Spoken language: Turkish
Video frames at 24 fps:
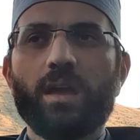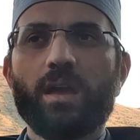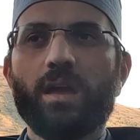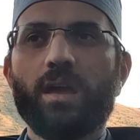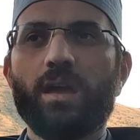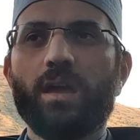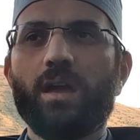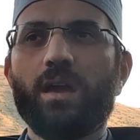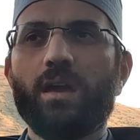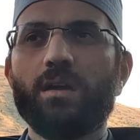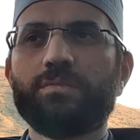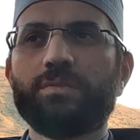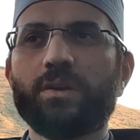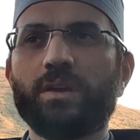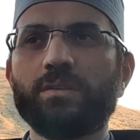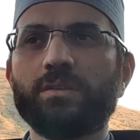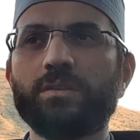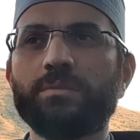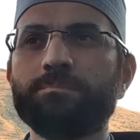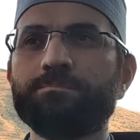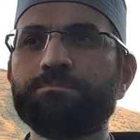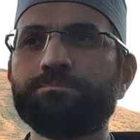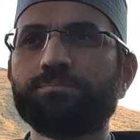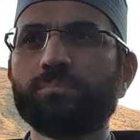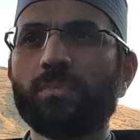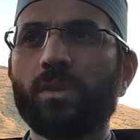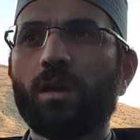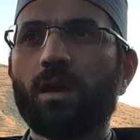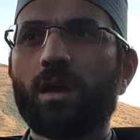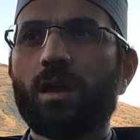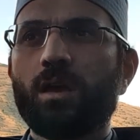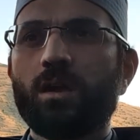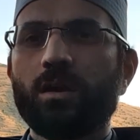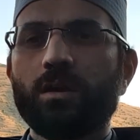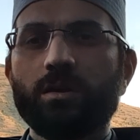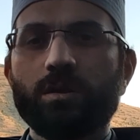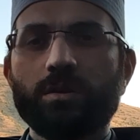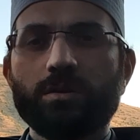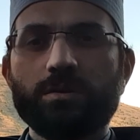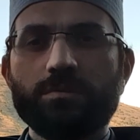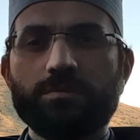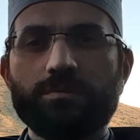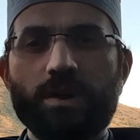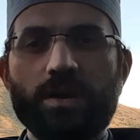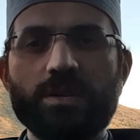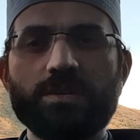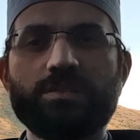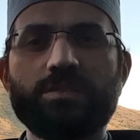e, efendim
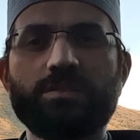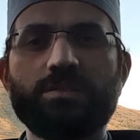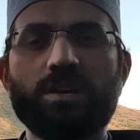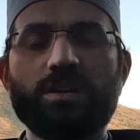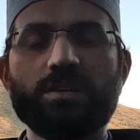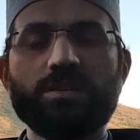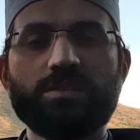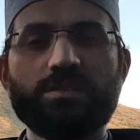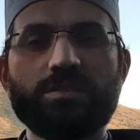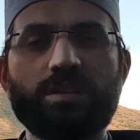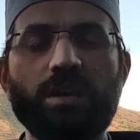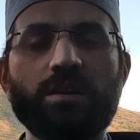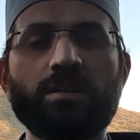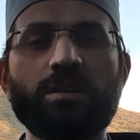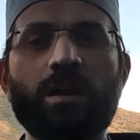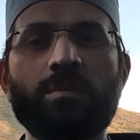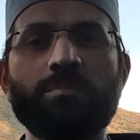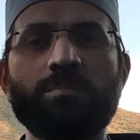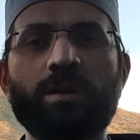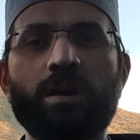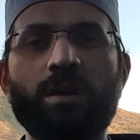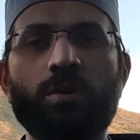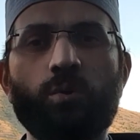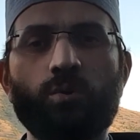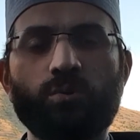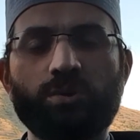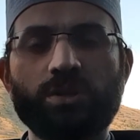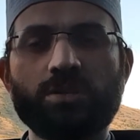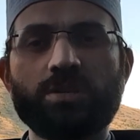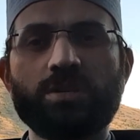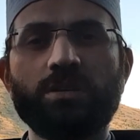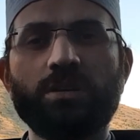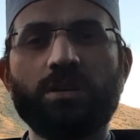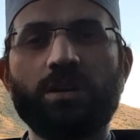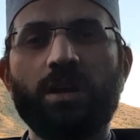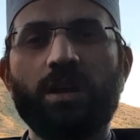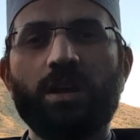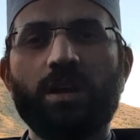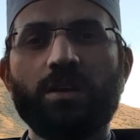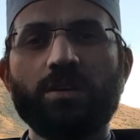Face'te, Instagram'da oradaki